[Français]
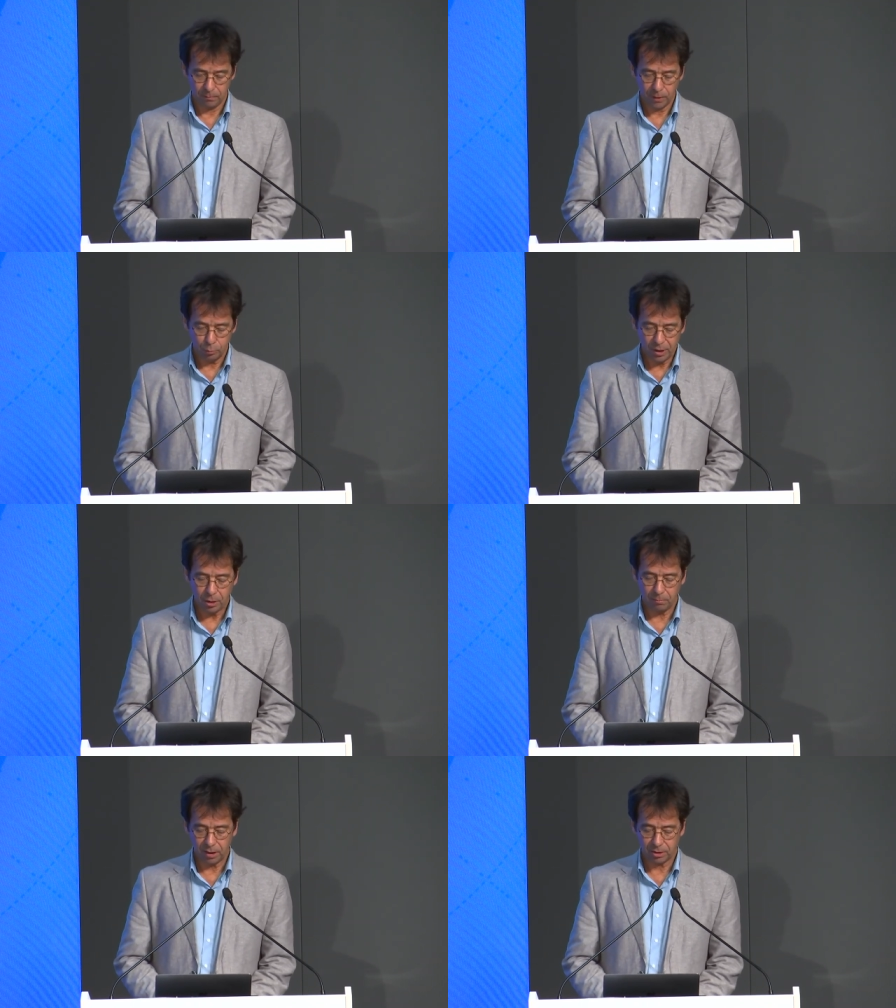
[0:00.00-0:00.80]
vont
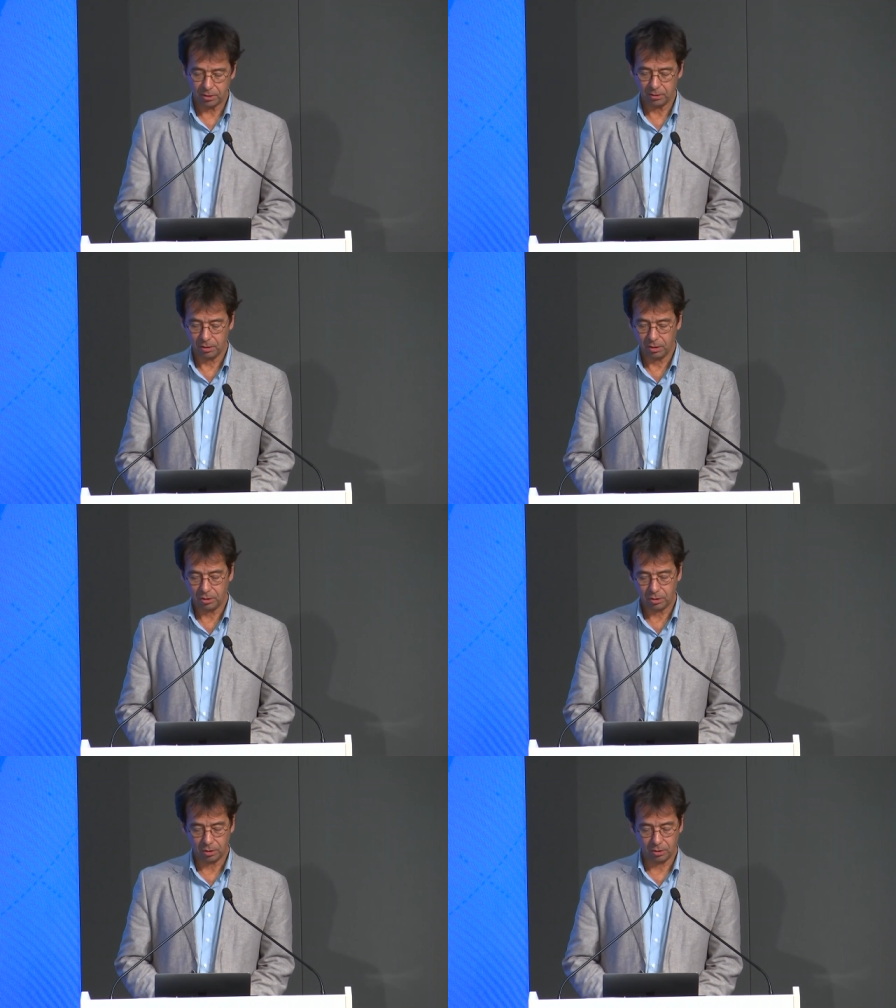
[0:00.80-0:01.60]
se
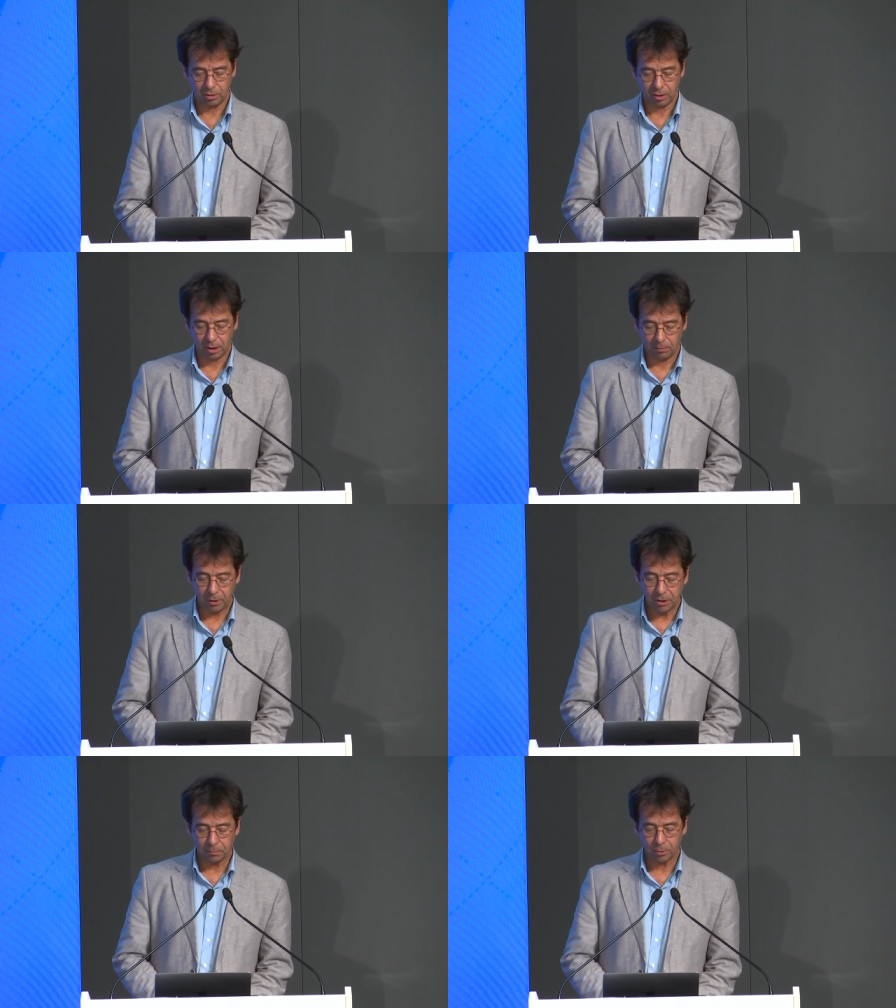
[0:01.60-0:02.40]

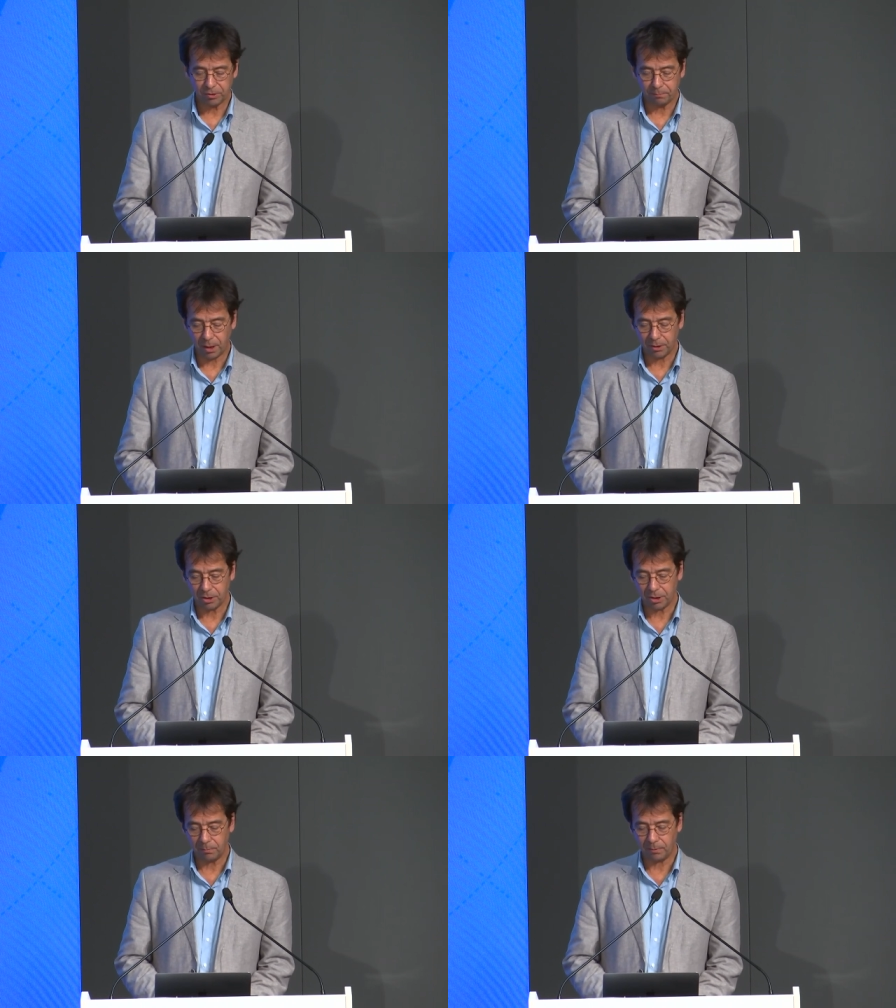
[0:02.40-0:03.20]
réengager vers les
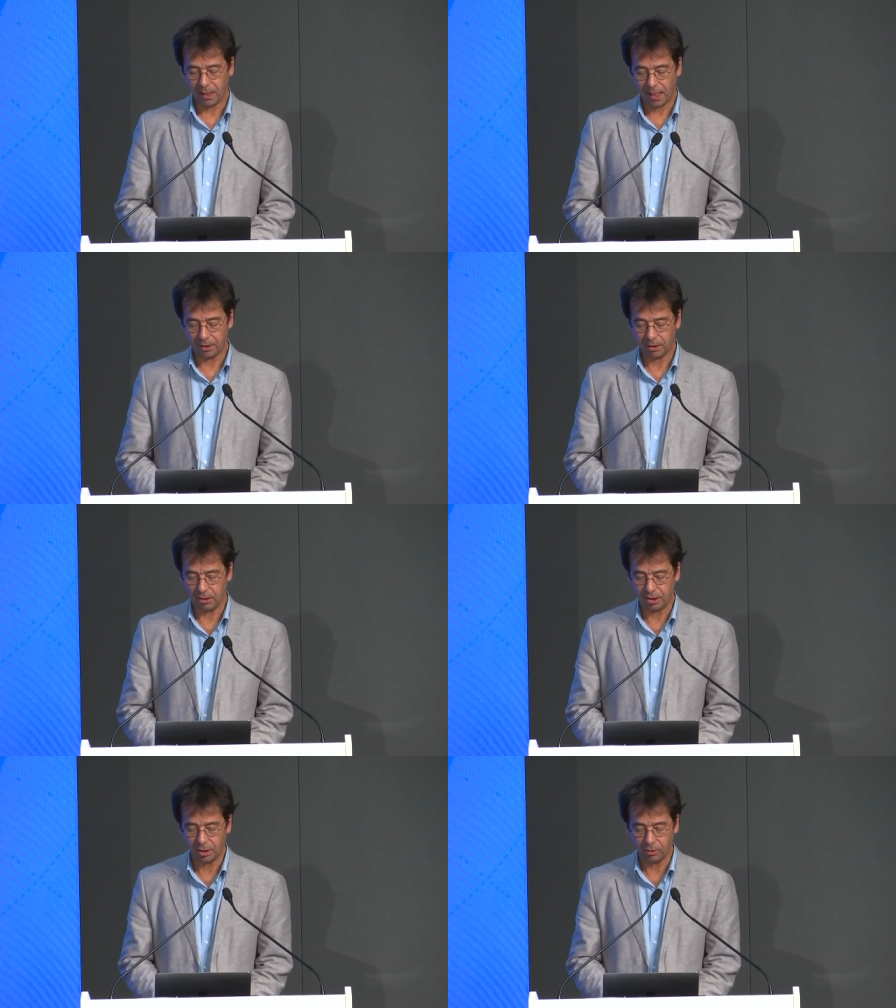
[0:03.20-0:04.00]
principes de
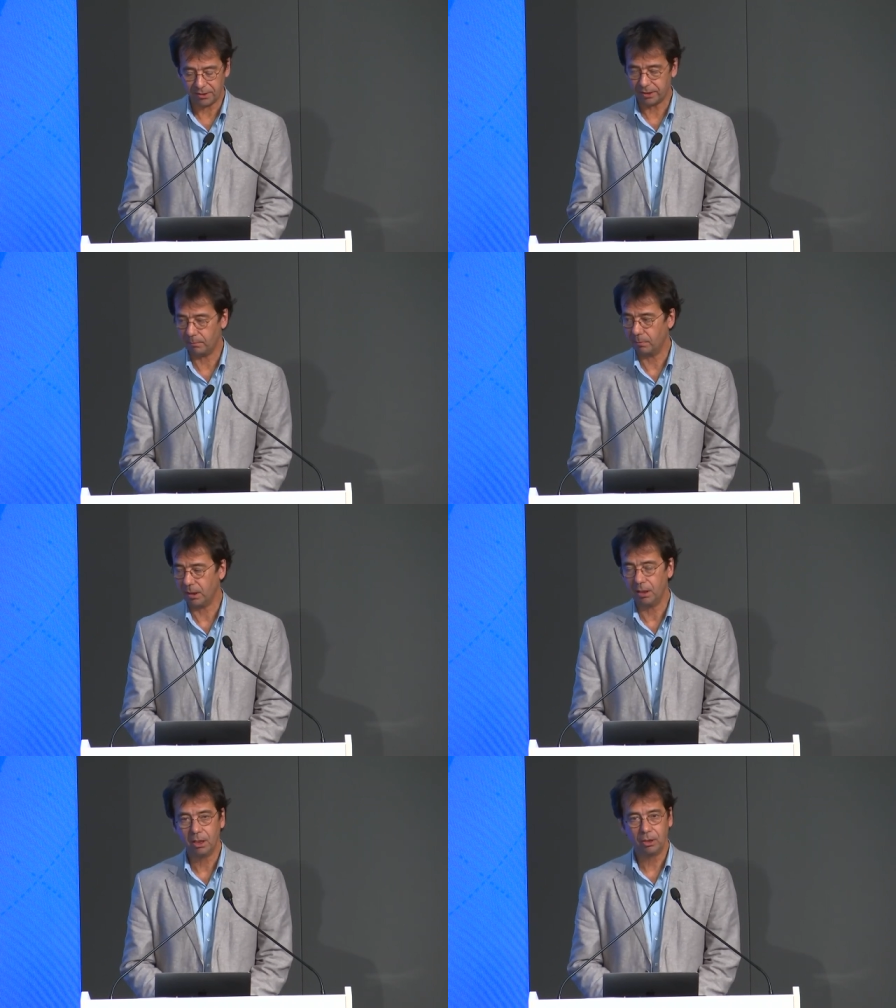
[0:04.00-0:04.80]
partenariat et
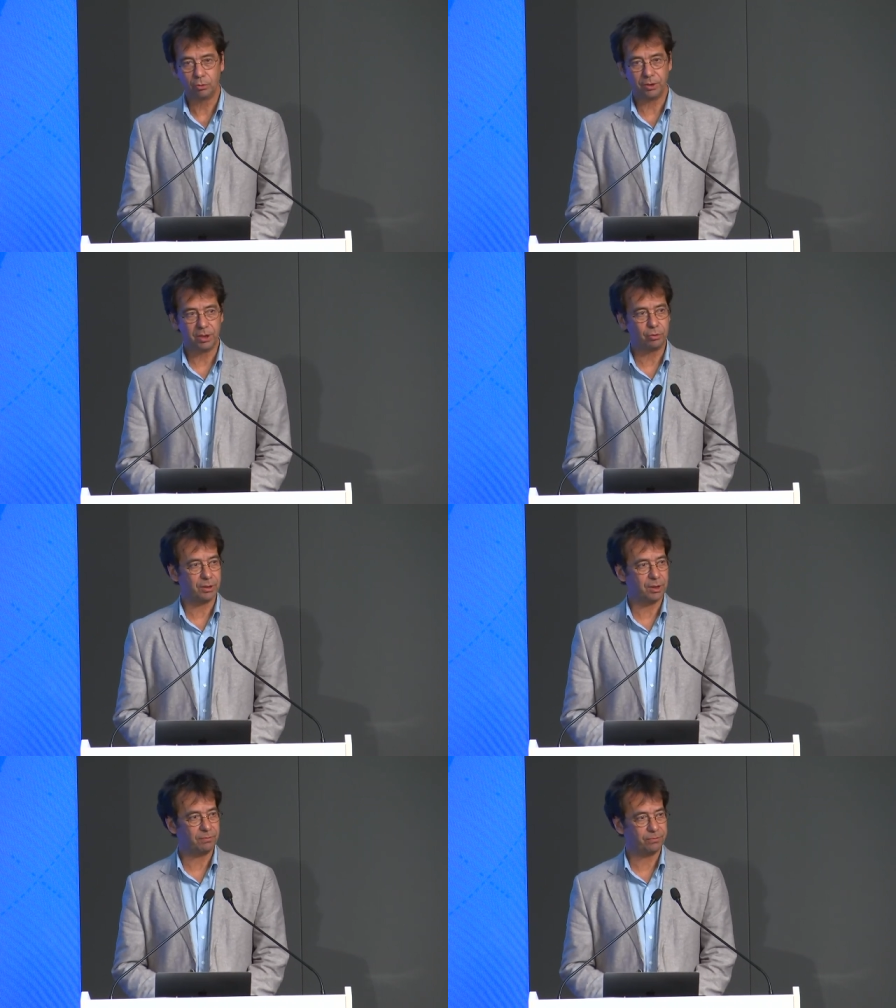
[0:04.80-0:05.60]
l'Assemblée
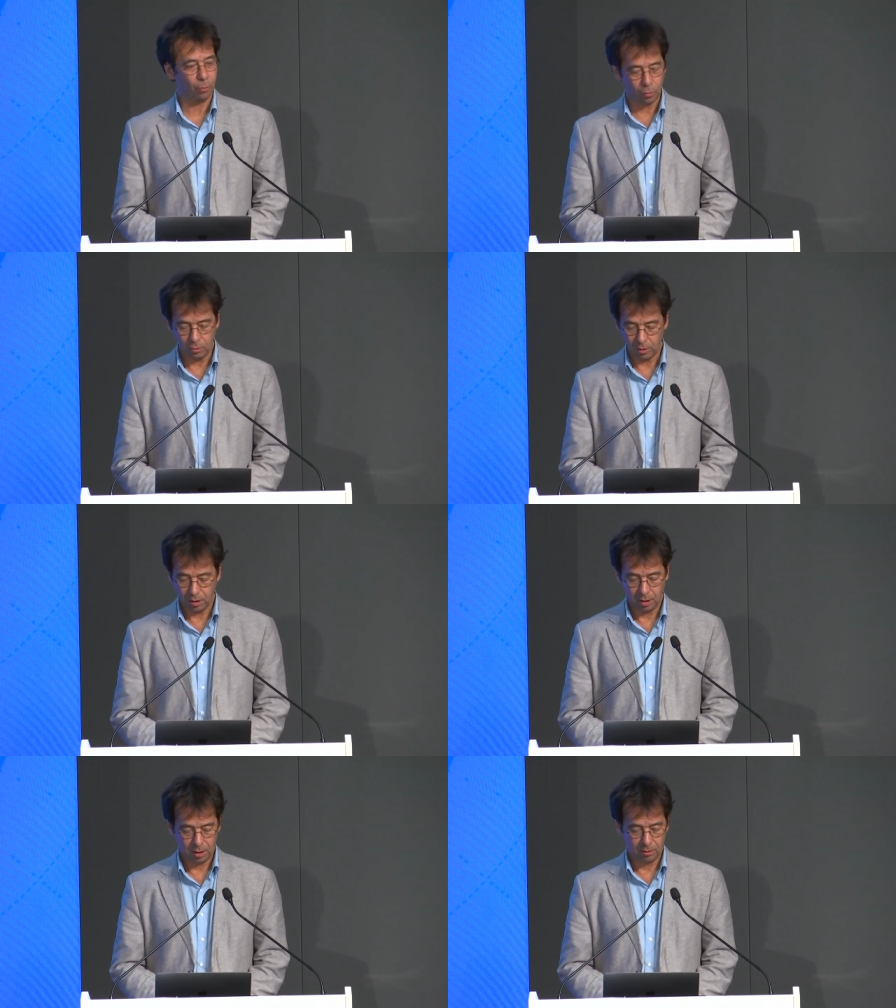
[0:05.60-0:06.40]
générale, alors de
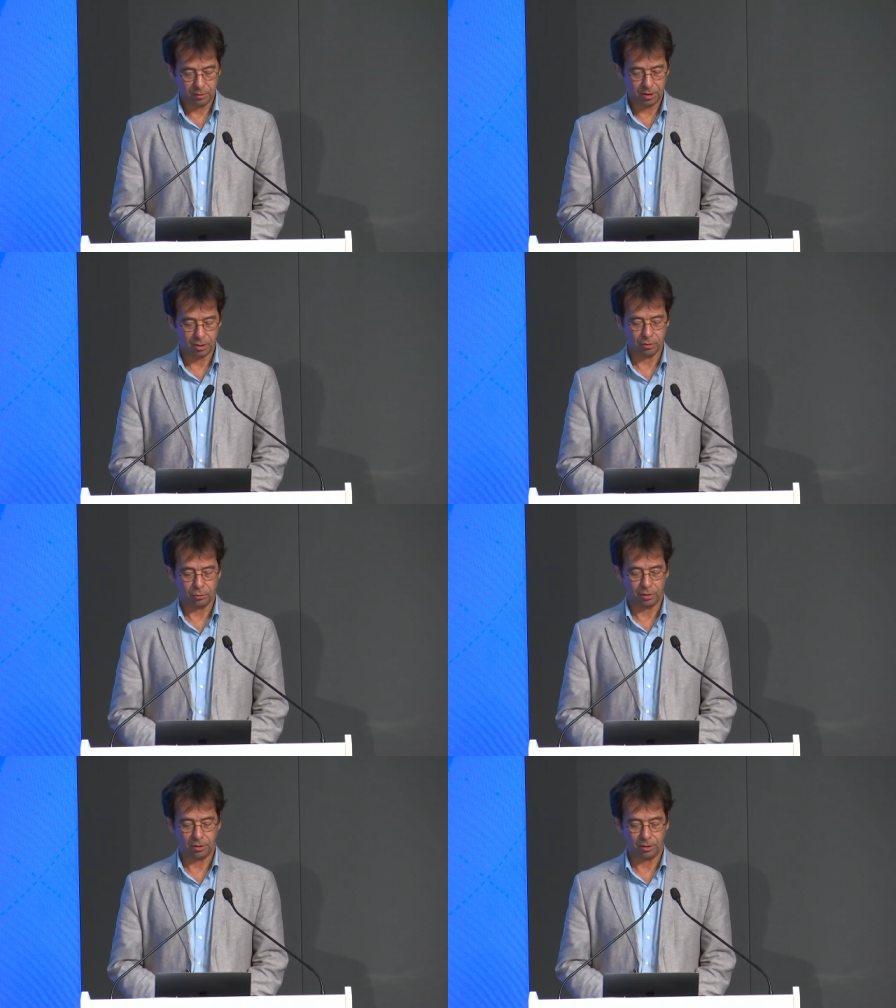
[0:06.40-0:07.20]
l'Assemblée générale
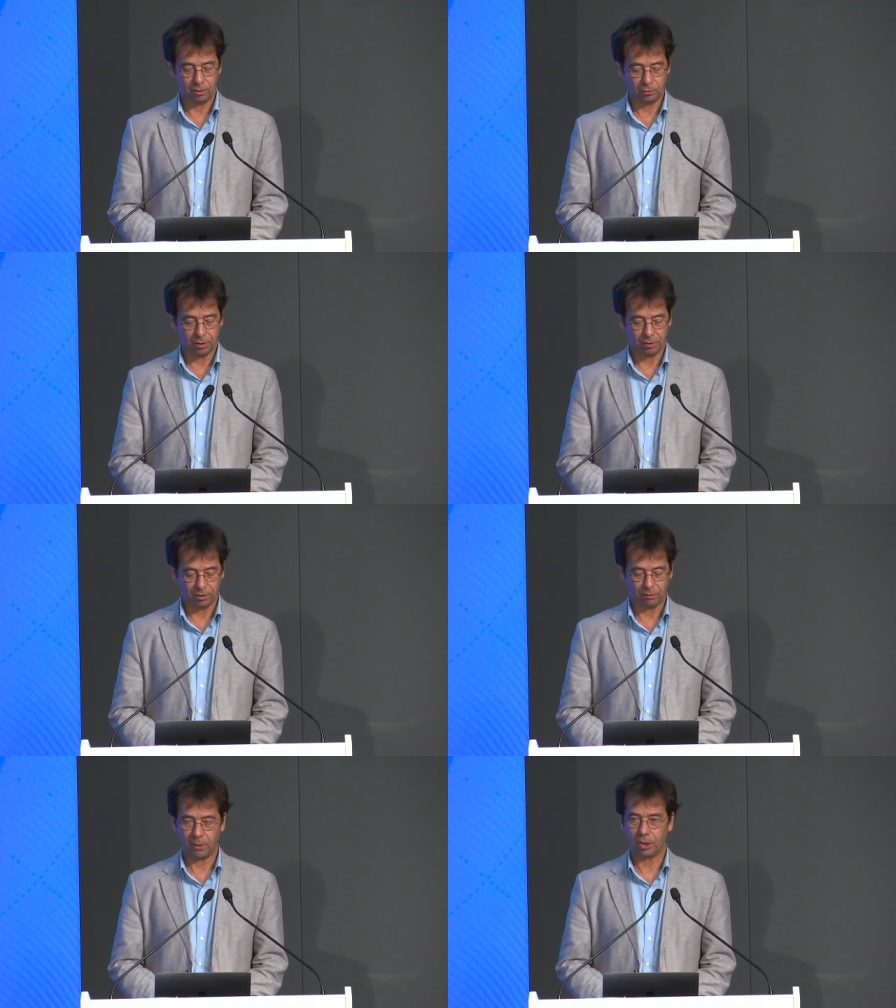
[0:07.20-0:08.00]
2024,